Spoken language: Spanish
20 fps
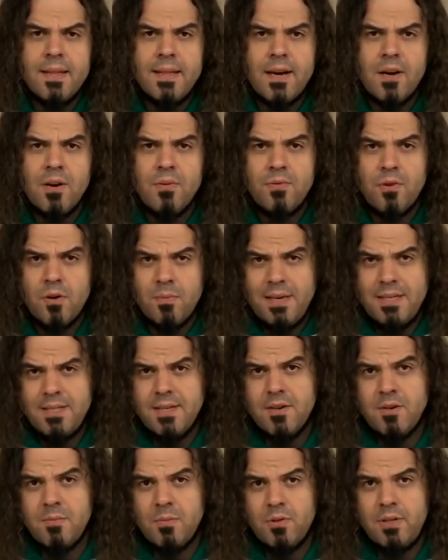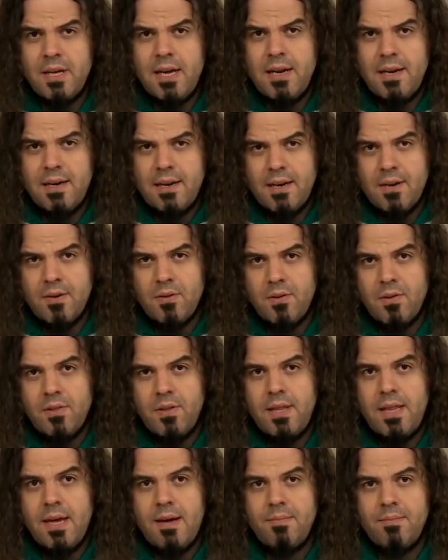conformarse como tal,
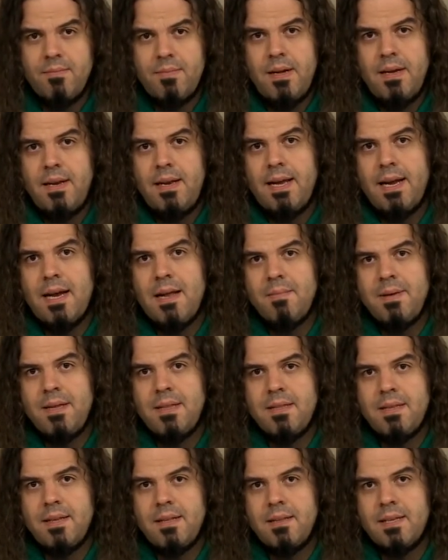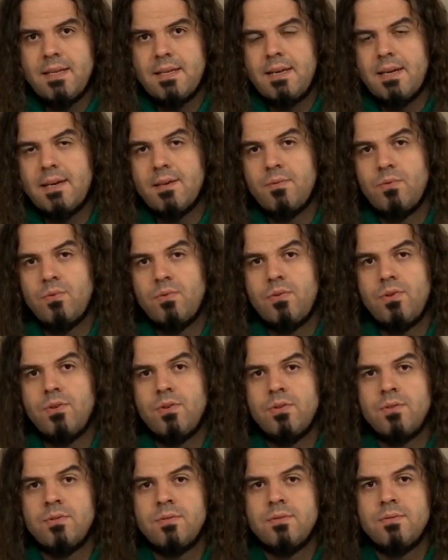reconocida eh, legalmente tras la
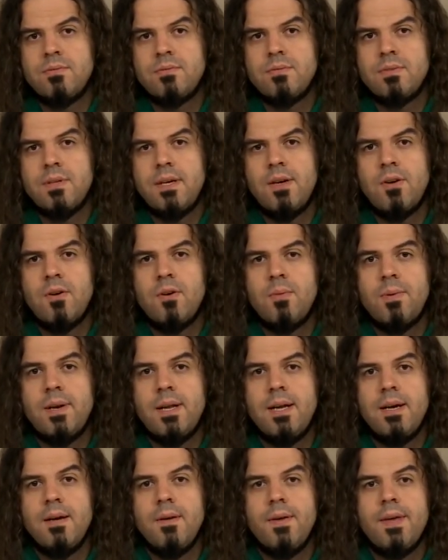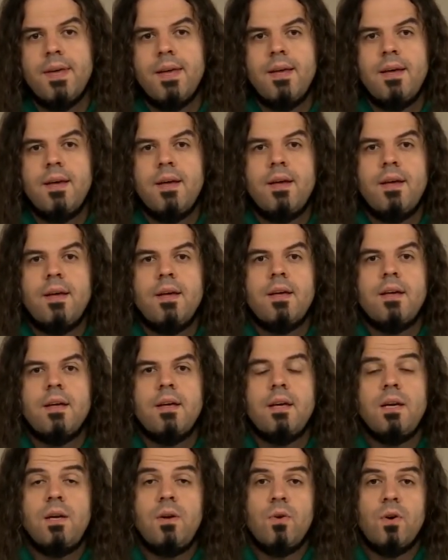revolución eh, obrera,
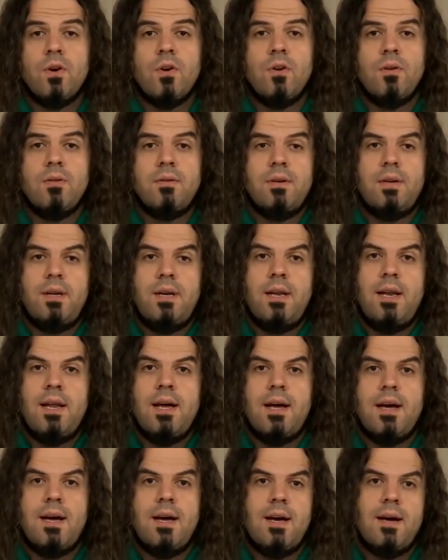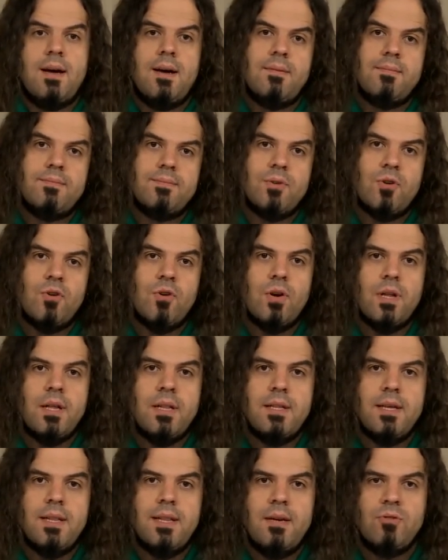y luego la
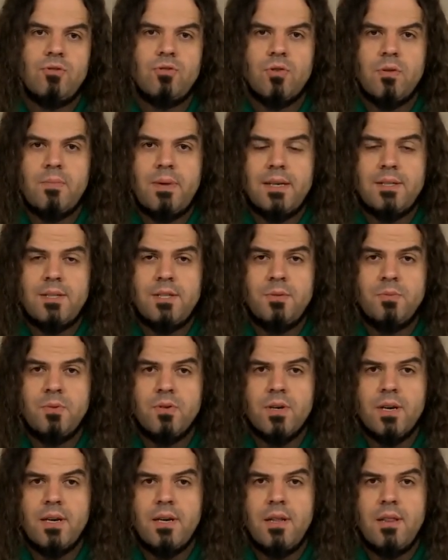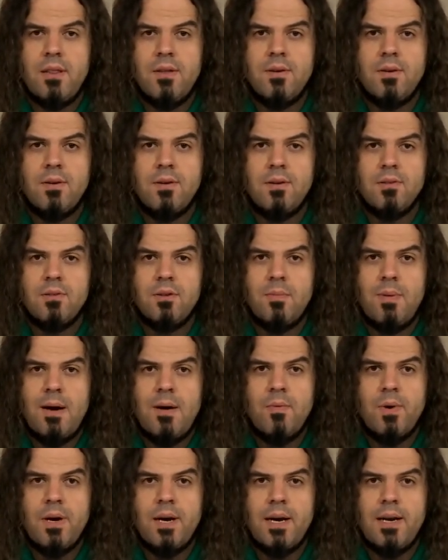corriente del austromarxismo que inició Otto
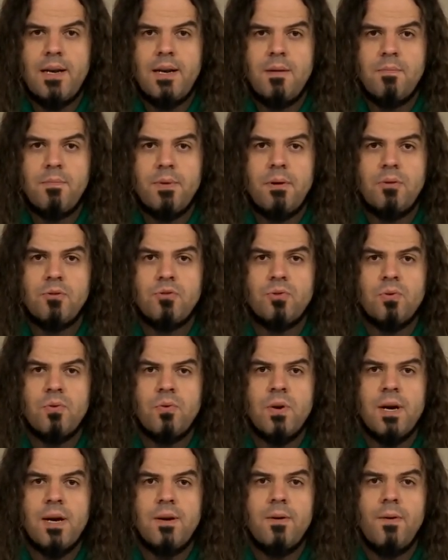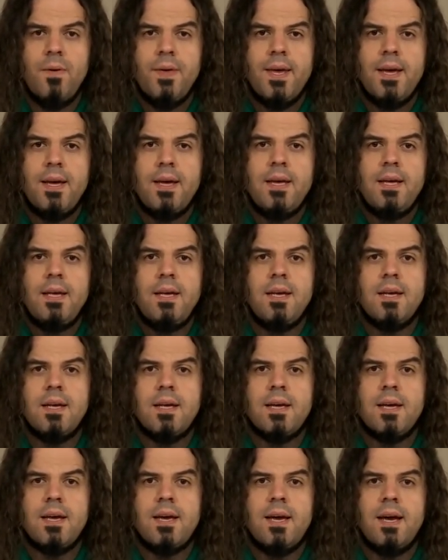Bauer en el imperio austrohúngaro
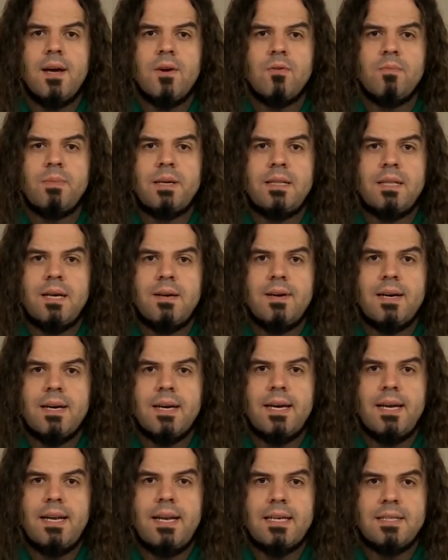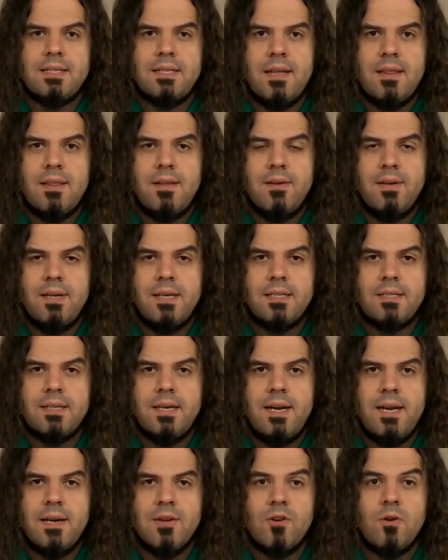y que argumentaba que las naciones
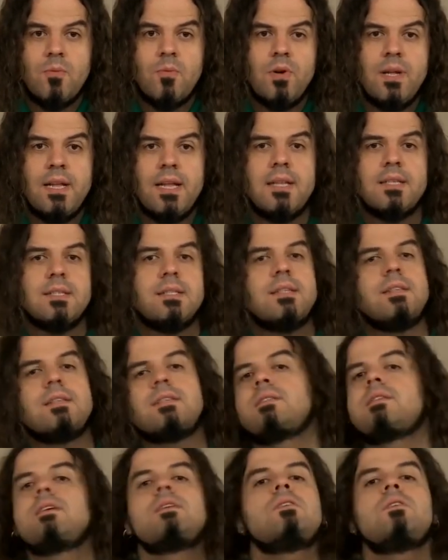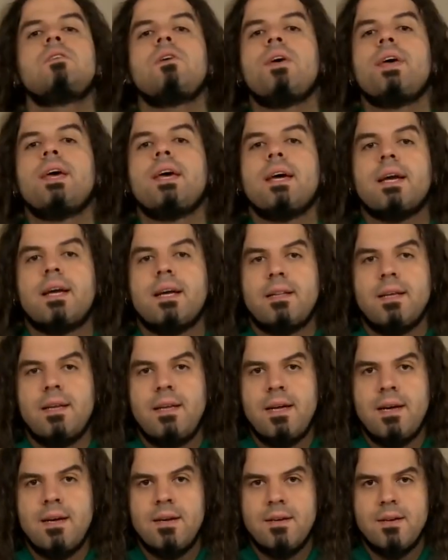eran comunidades de destino que
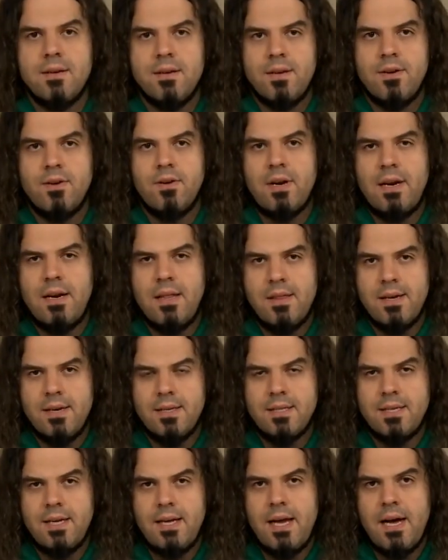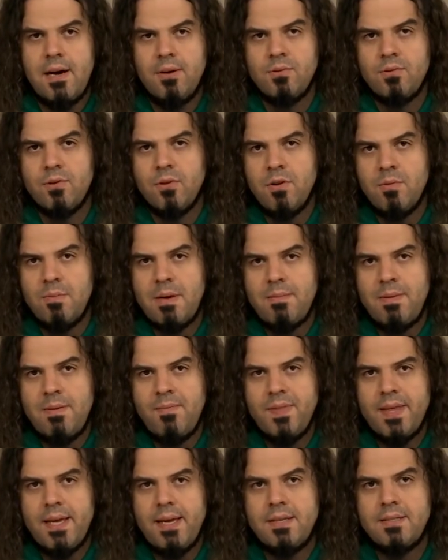tenían que organizarse
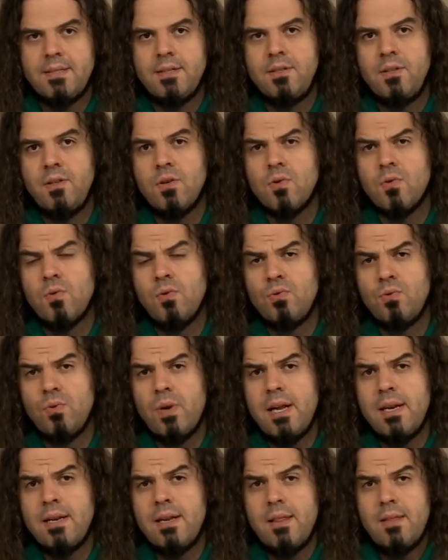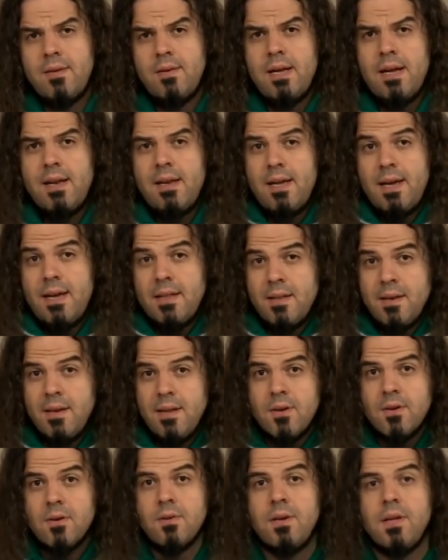autónomamente en sentido cultural, nacional,
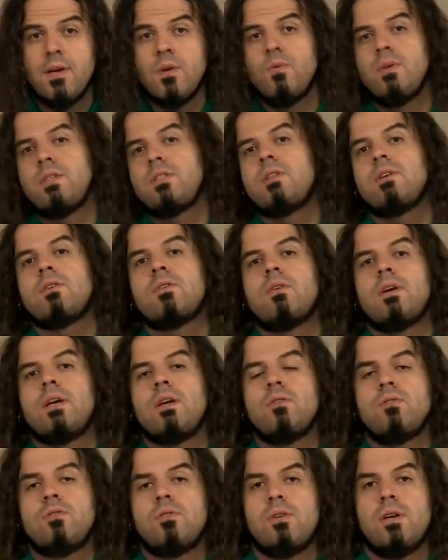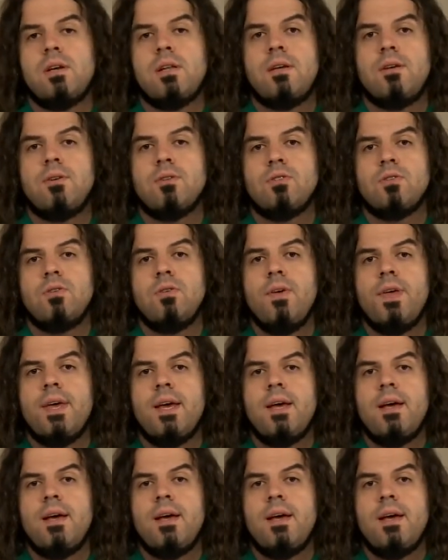étnico, lingüístico e incluso religioso,